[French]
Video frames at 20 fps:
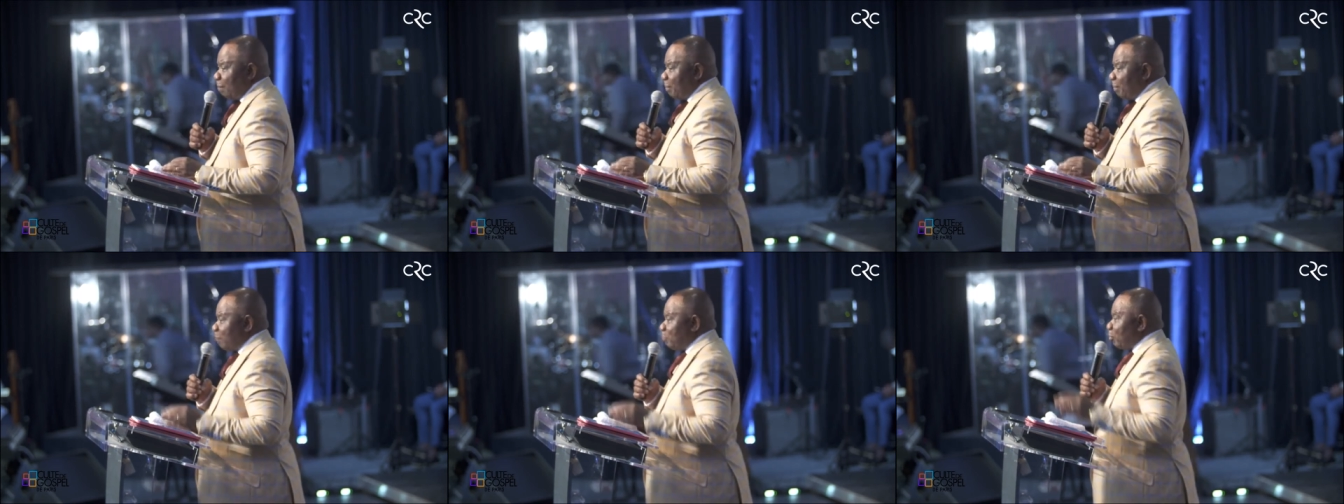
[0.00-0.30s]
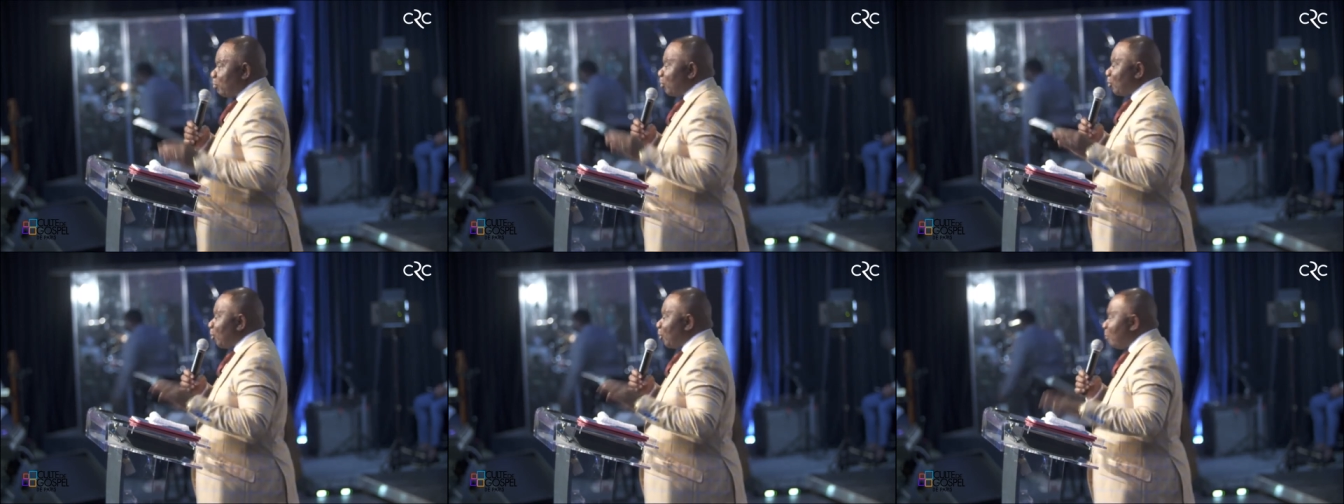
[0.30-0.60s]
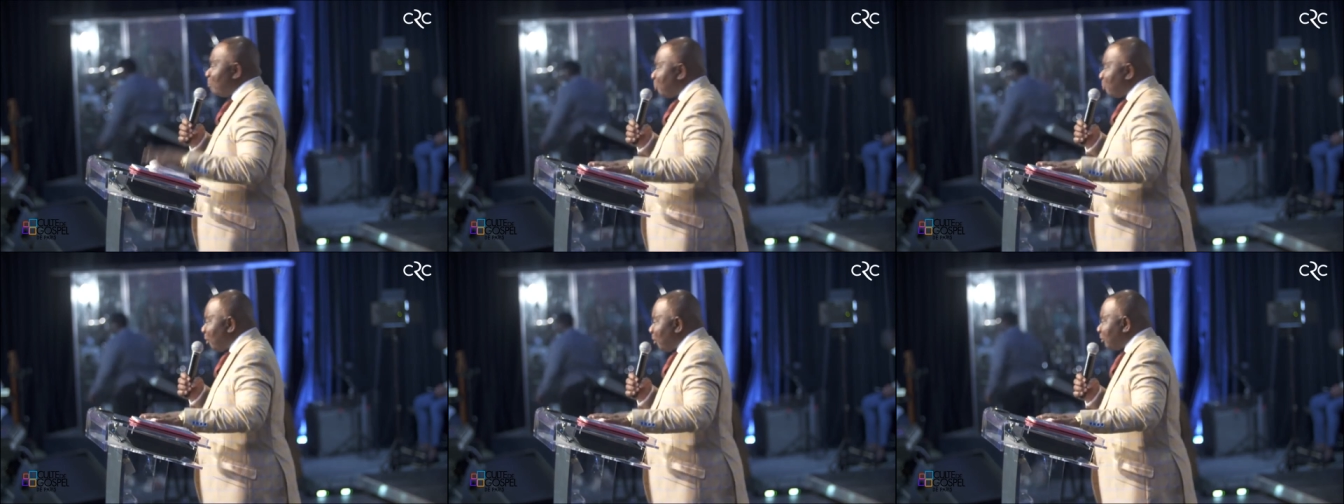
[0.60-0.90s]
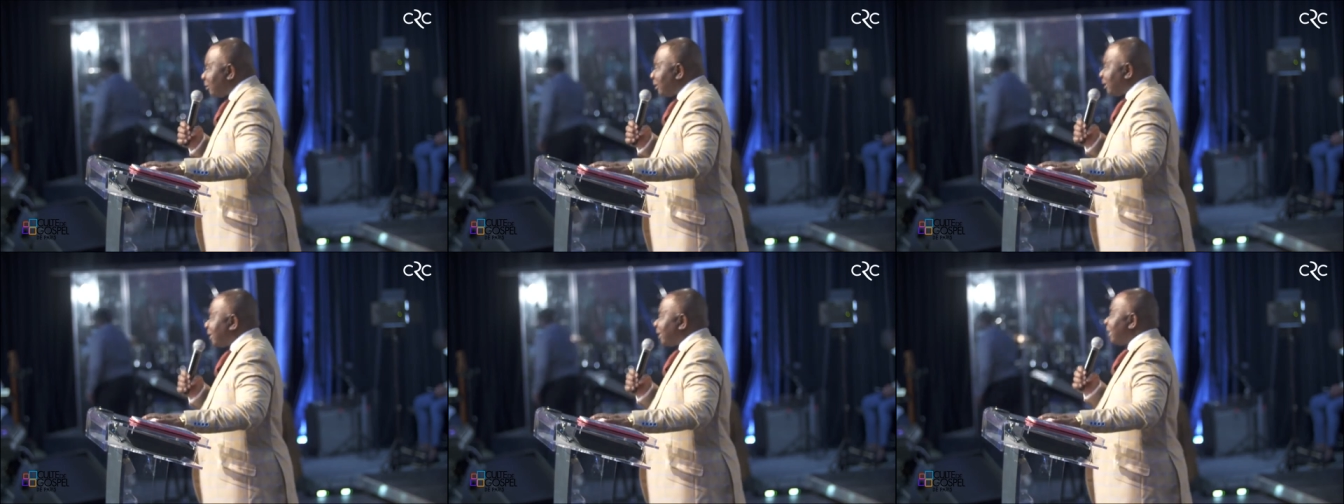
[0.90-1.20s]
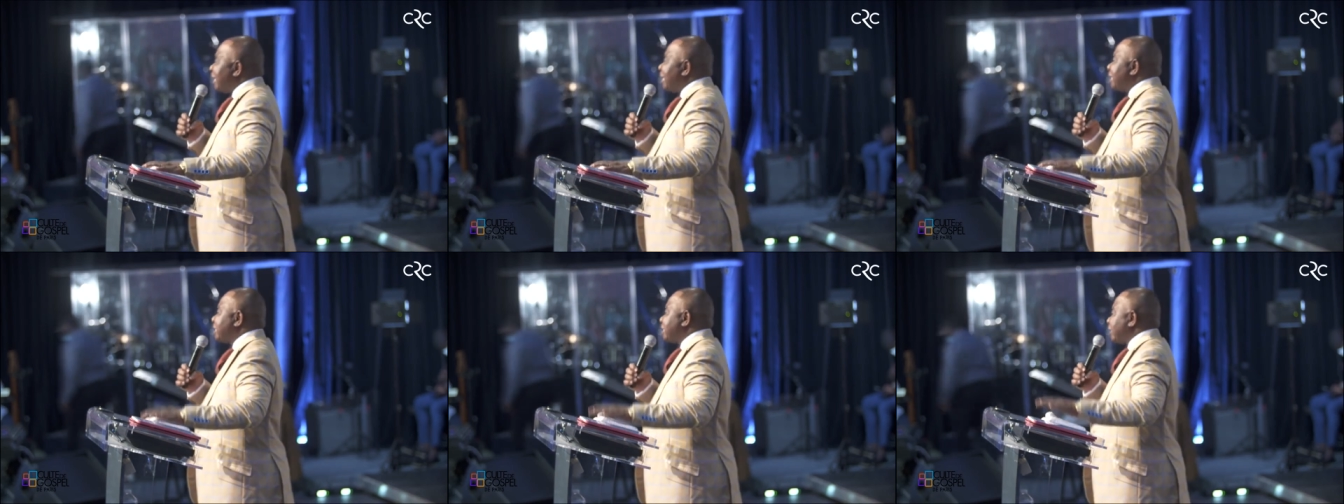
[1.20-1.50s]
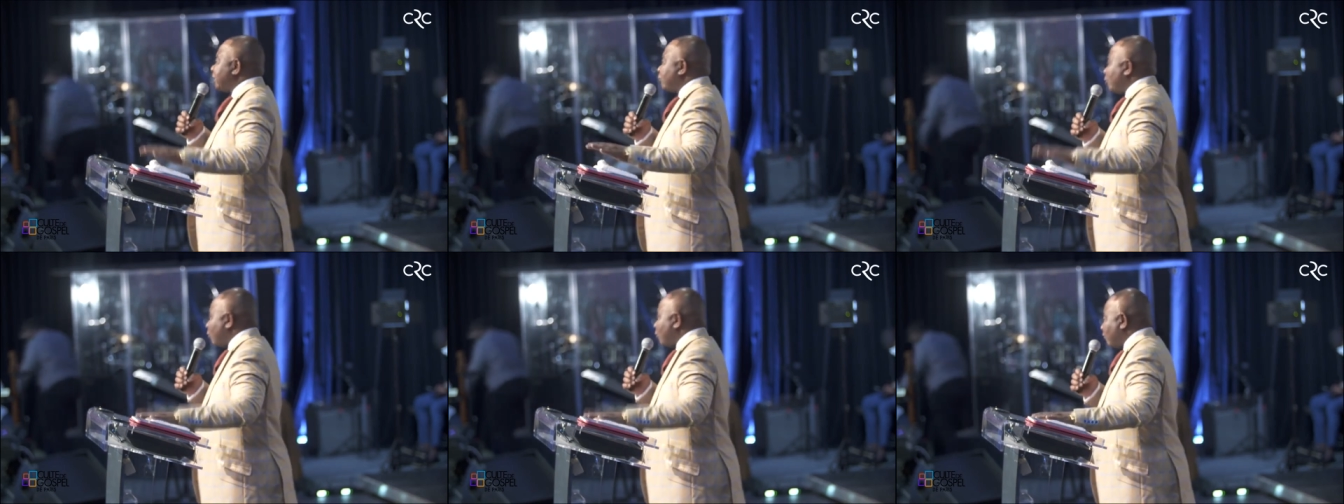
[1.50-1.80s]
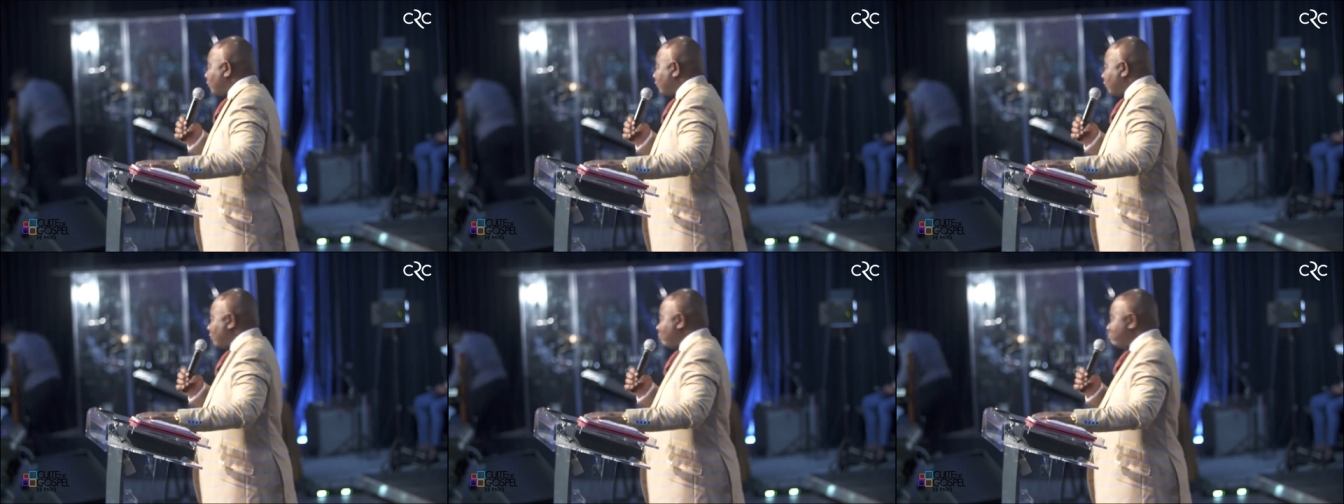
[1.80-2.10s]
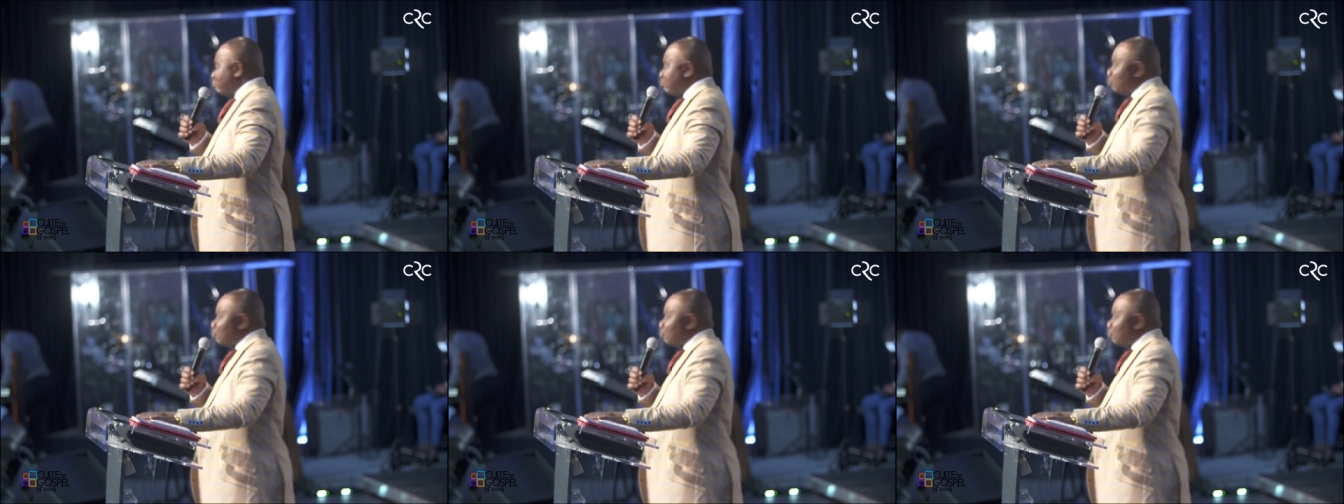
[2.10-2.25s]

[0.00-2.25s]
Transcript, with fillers: Mais pour comprendre quelle est cette œuvre,